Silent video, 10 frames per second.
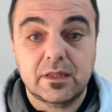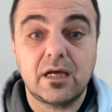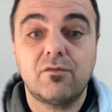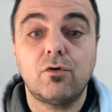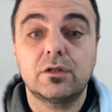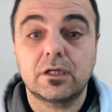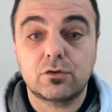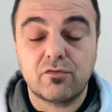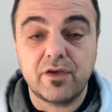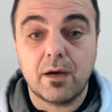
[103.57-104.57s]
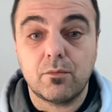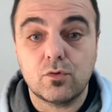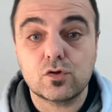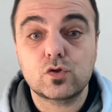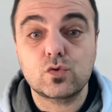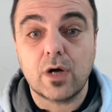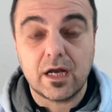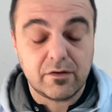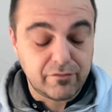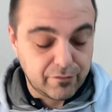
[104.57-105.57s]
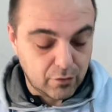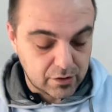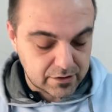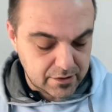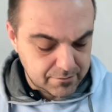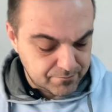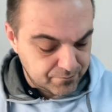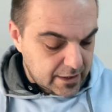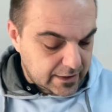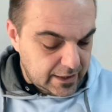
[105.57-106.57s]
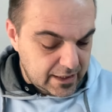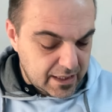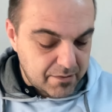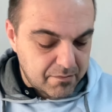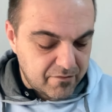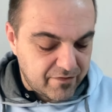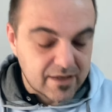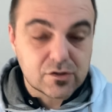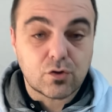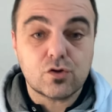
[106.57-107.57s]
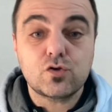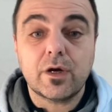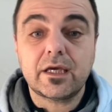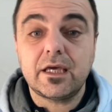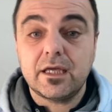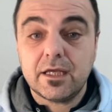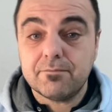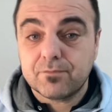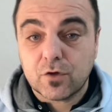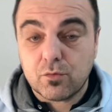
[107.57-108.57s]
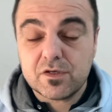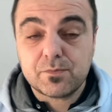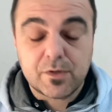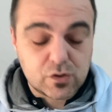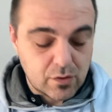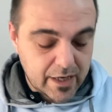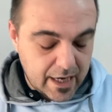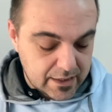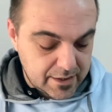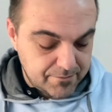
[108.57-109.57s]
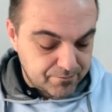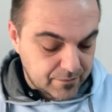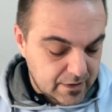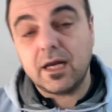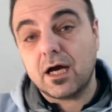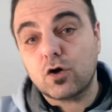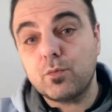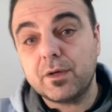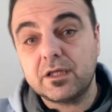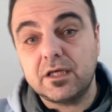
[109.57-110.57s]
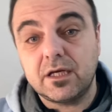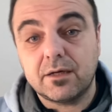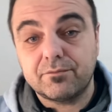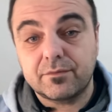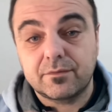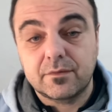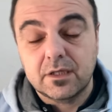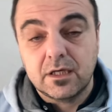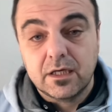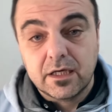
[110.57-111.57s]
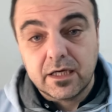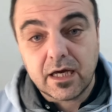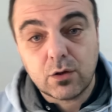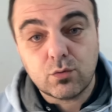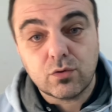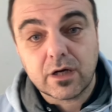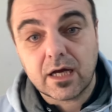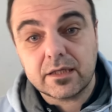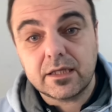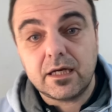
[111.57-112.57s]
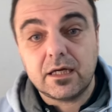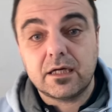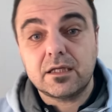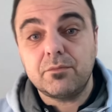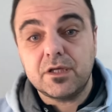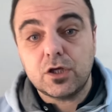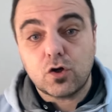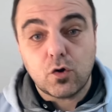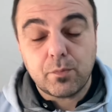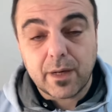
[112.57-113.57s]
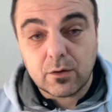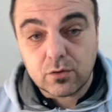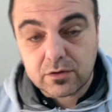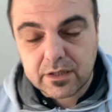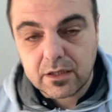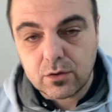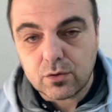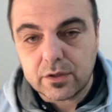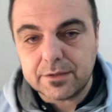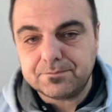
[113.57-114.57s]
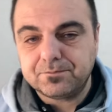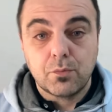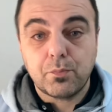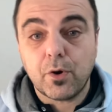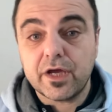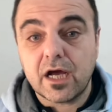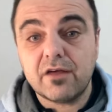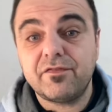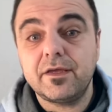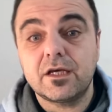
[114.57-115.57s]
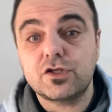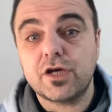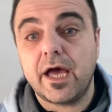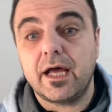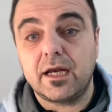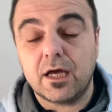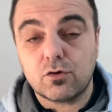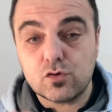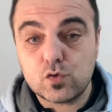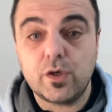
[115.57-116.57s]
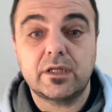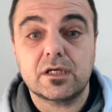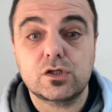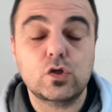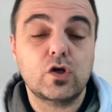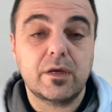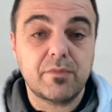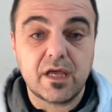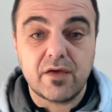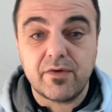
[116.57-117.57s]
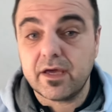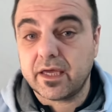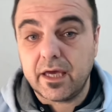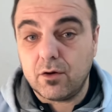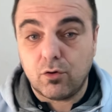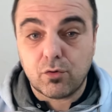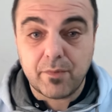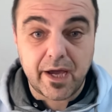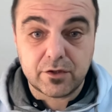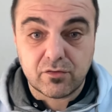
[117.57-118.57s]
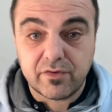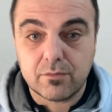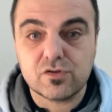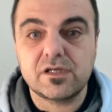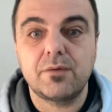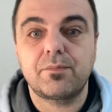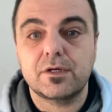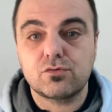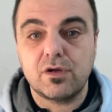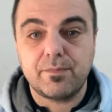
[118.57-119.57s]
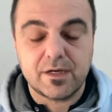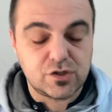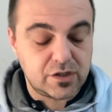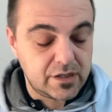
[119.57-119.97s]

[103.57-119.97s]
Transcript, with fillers: talvolta troviamo su Alan Ford. Chine Vasco Gioacchini, come spesso accade, la copertina a cura del, del mitico Paolo Telloni. Poi alla fine c'è la consueta storia breve che ormai troviamo sempre sulle pagine